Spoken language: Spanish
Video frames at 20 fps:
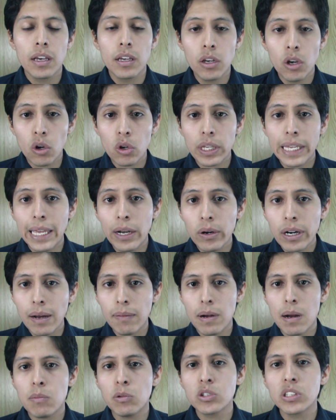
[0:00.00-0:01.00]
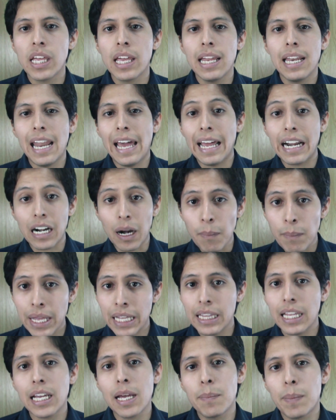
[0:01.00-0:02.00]
y hoy quiero que hablemos de la
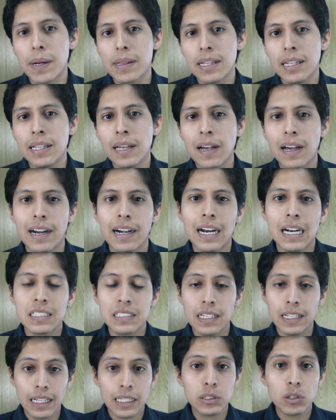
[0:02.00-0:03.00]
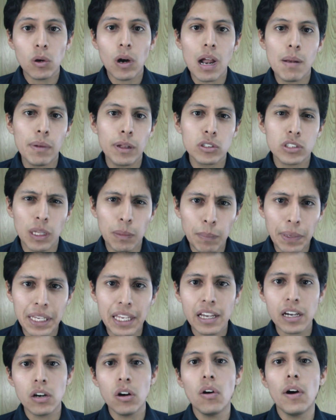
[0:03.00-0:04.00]
herramienta que pretende encargarse de eso, al menos en
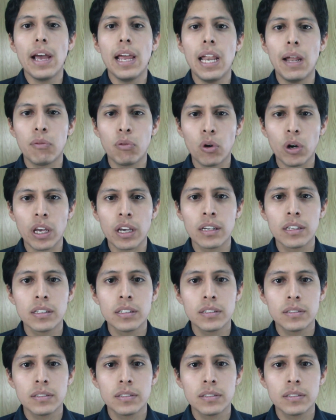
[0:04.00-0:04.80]
México, el Afore.